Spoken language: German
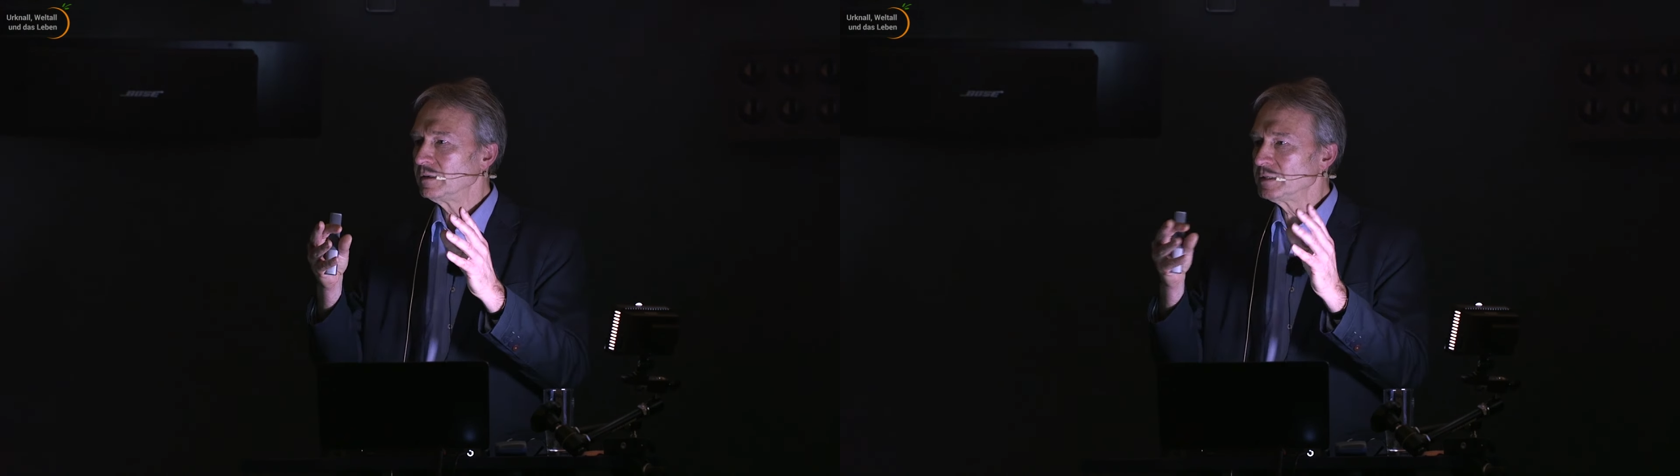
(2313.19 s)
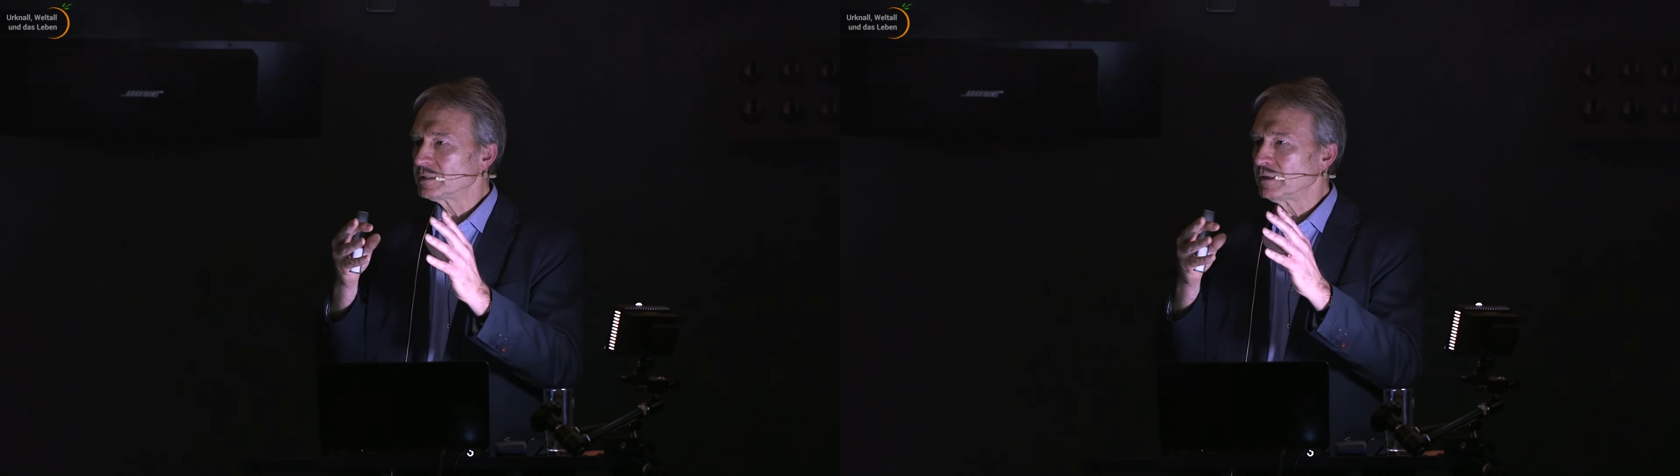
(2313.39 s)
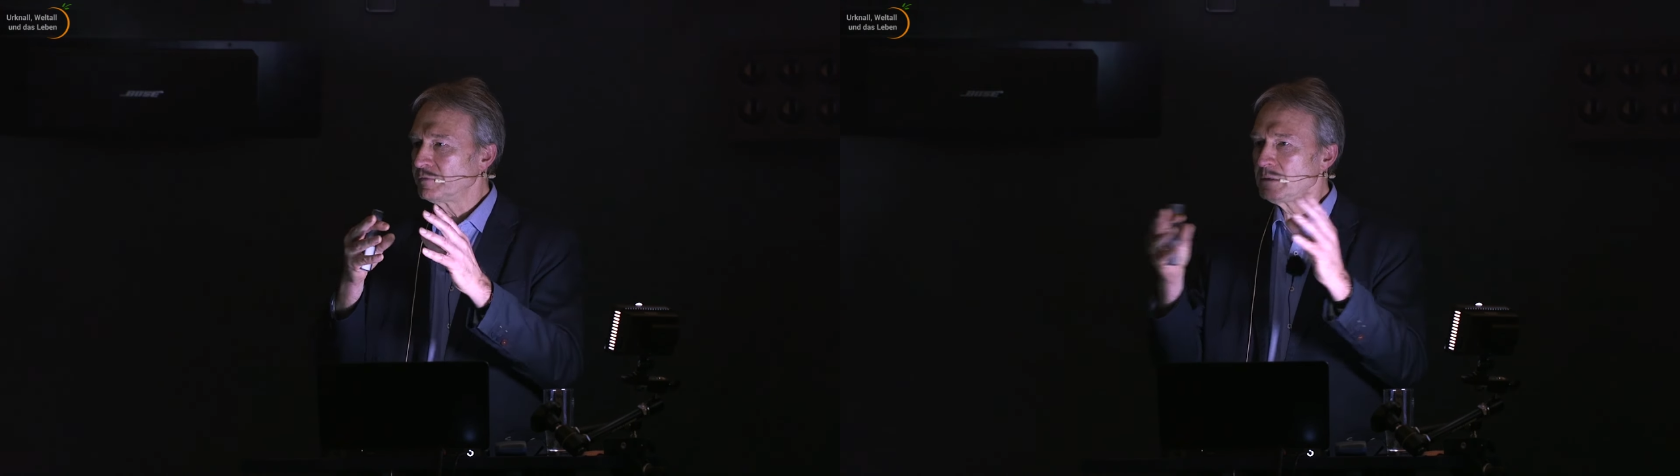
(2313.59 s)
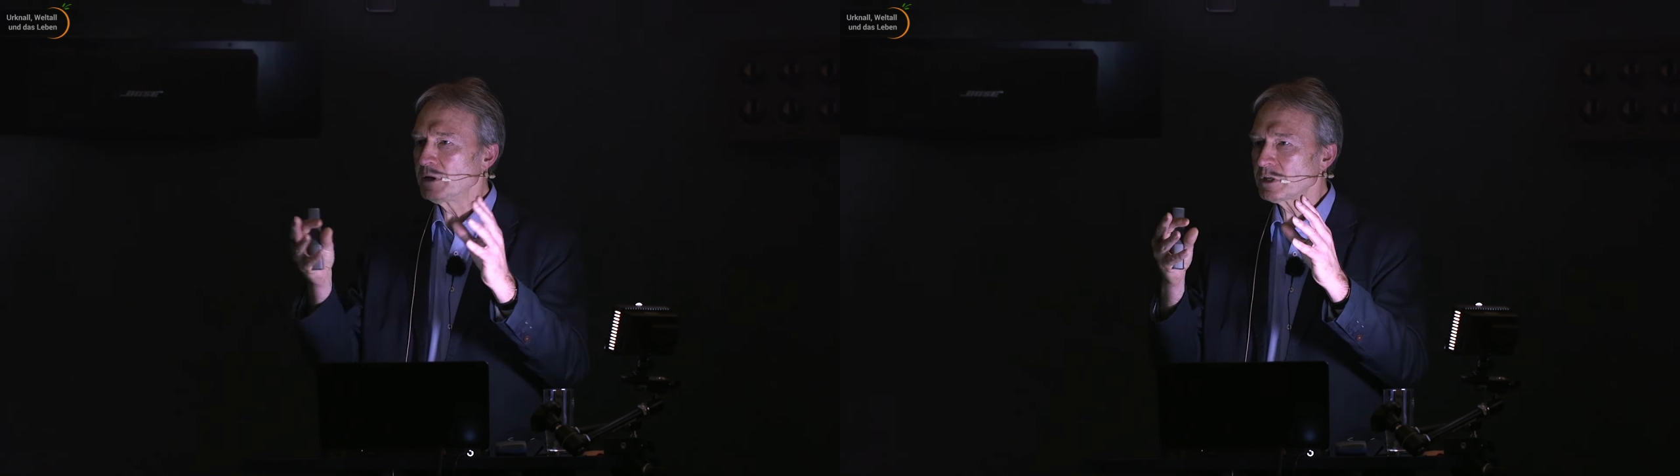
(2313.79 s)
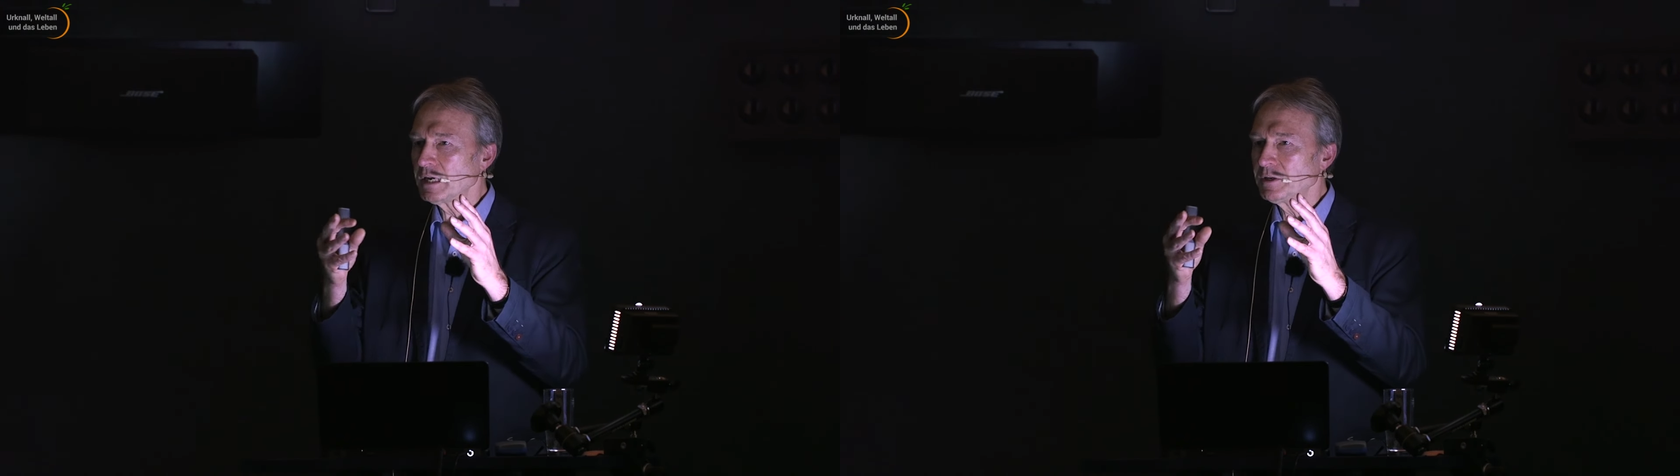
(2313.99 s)
ist es ja viel
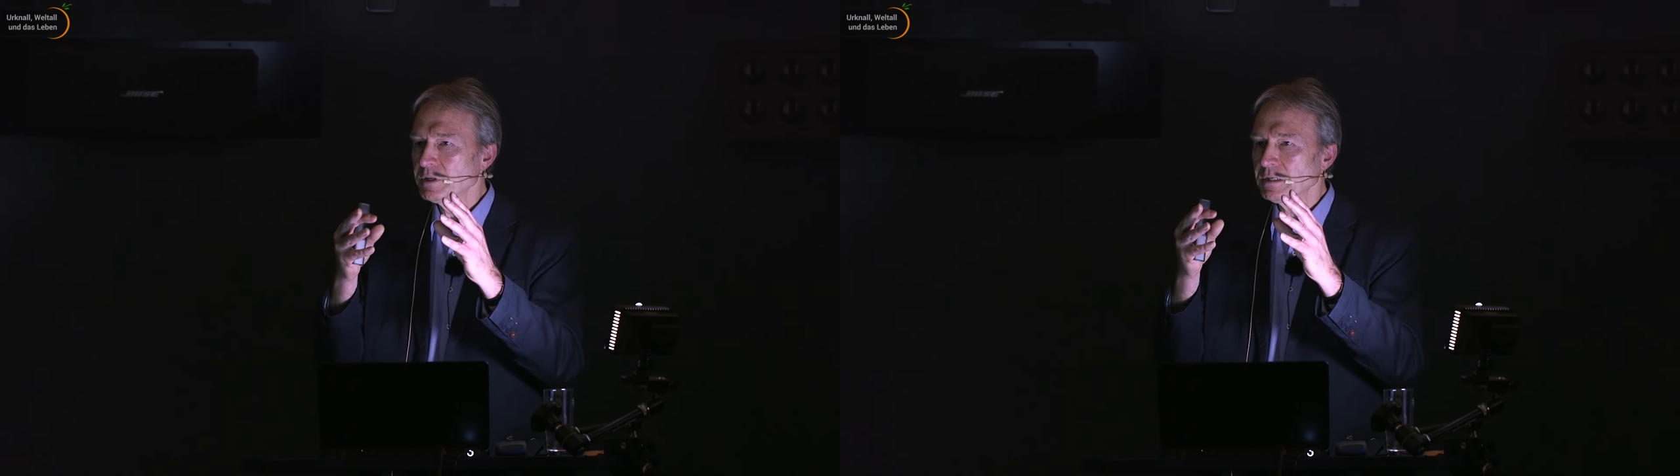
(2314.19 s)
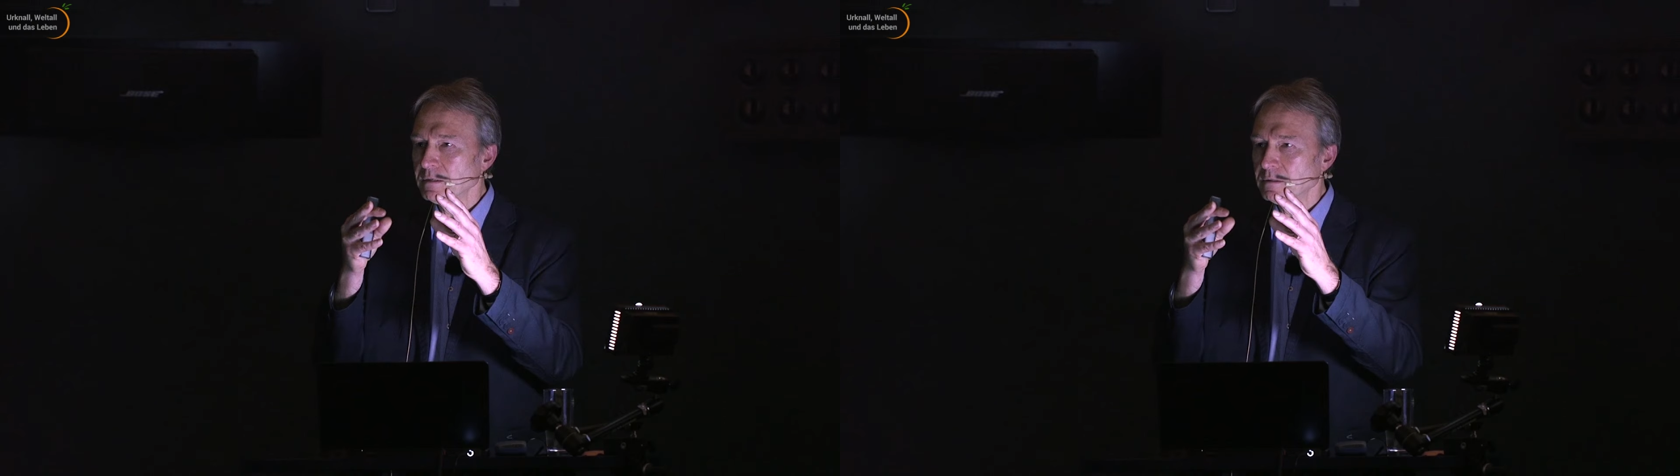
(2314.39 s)
wahrscheinlicher,